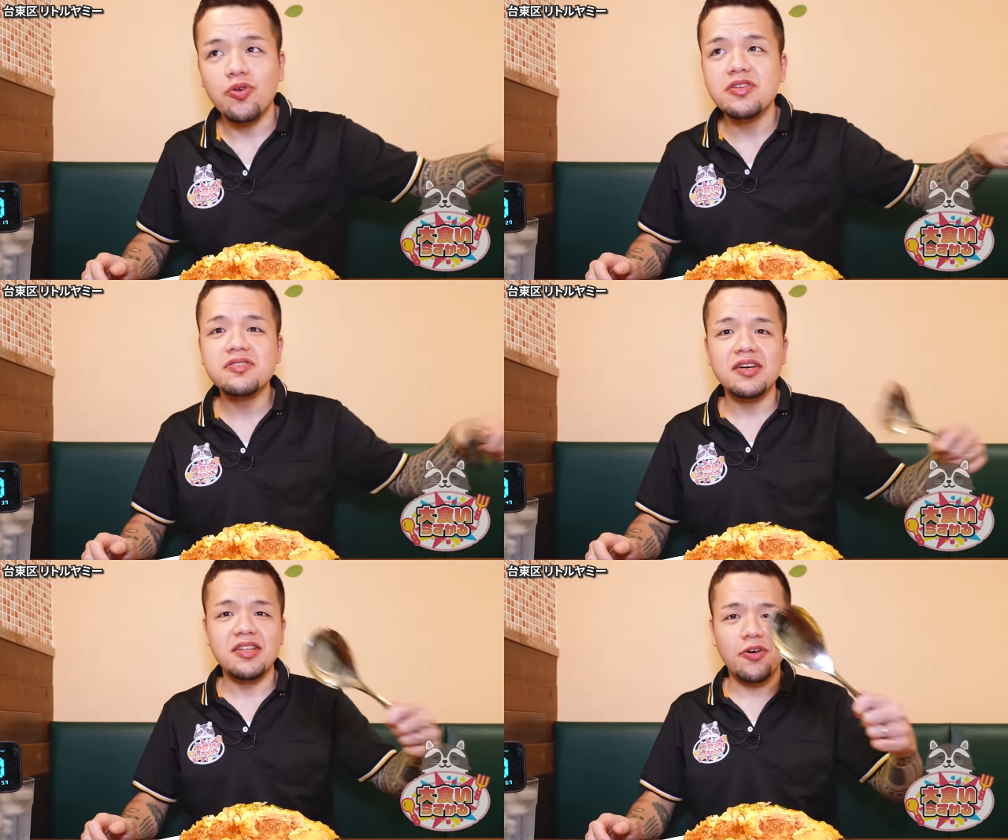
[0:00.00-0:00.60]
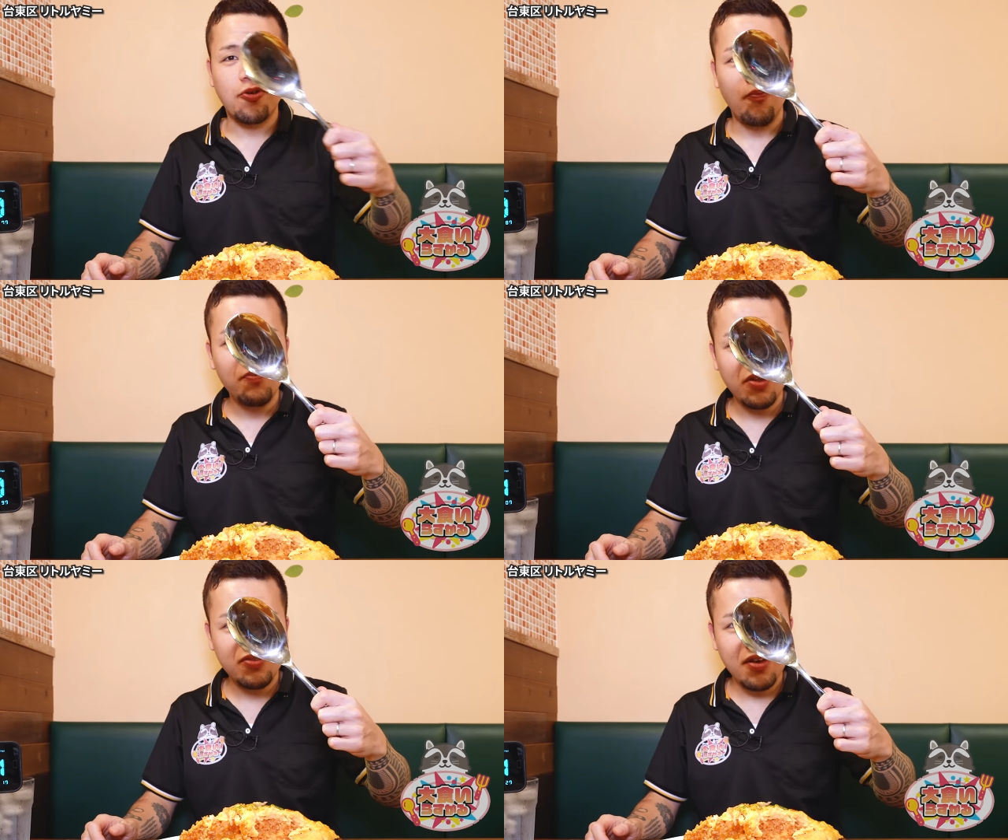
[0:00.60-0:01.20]
お気遣いでこ
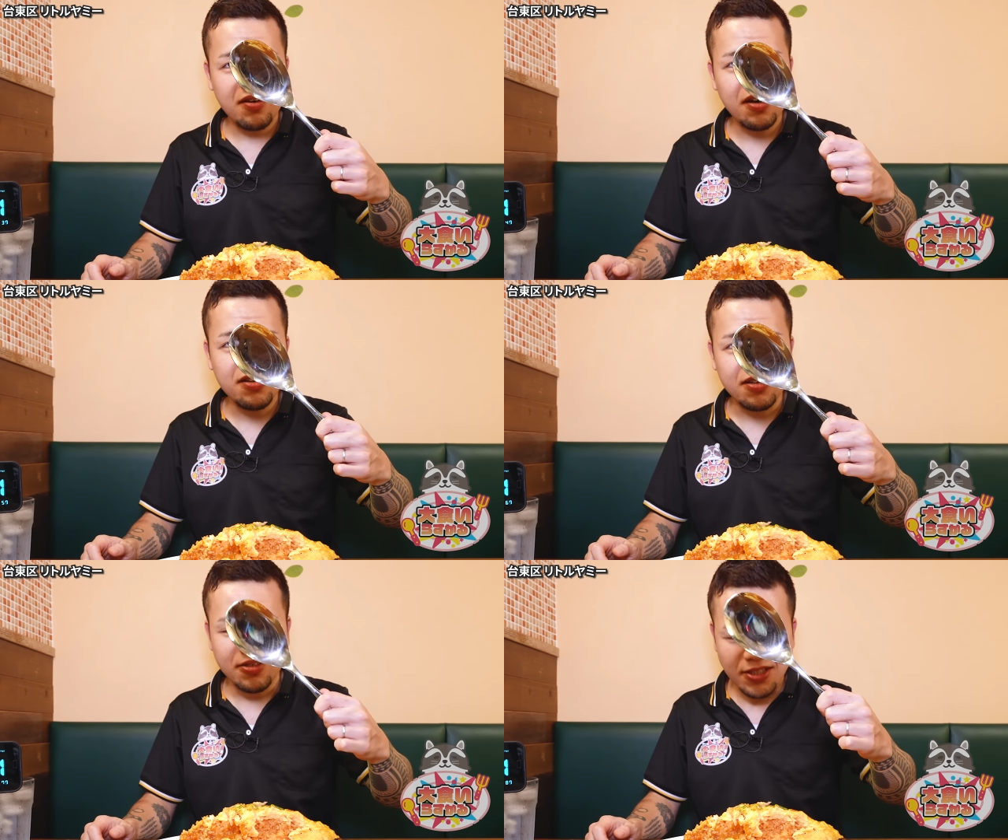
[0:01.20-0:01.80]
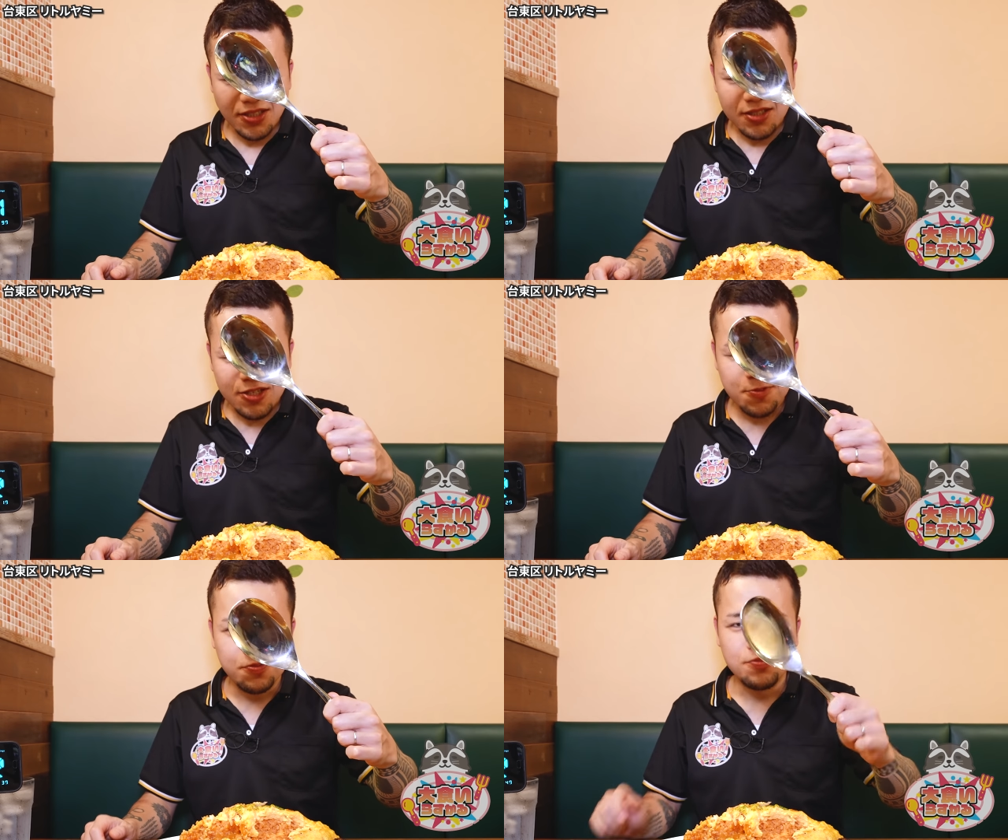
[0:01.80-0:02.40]
んなでっかい
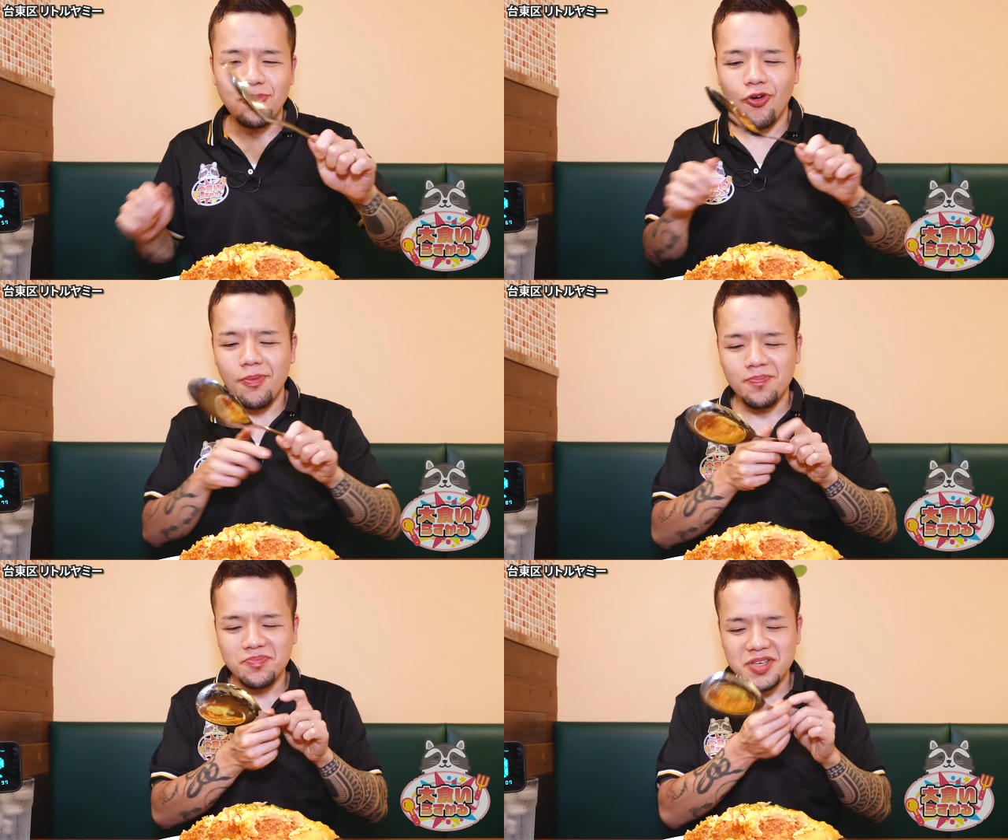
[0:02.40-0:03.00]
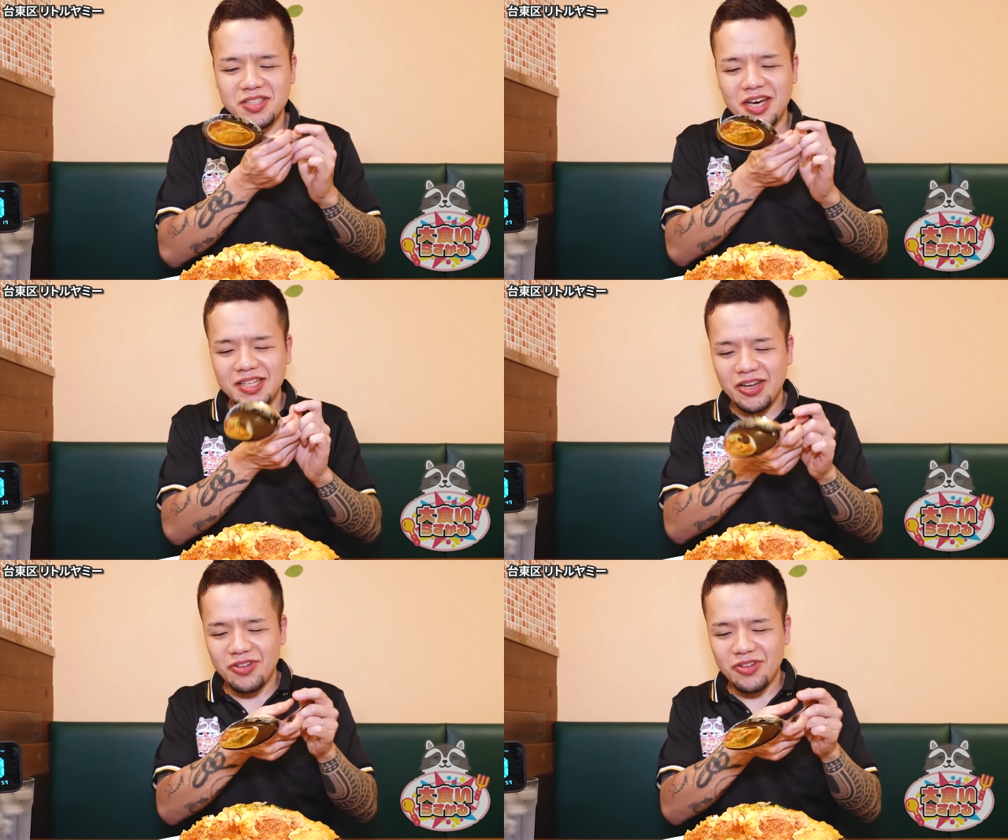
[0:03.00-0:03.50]
スプーンもいただいた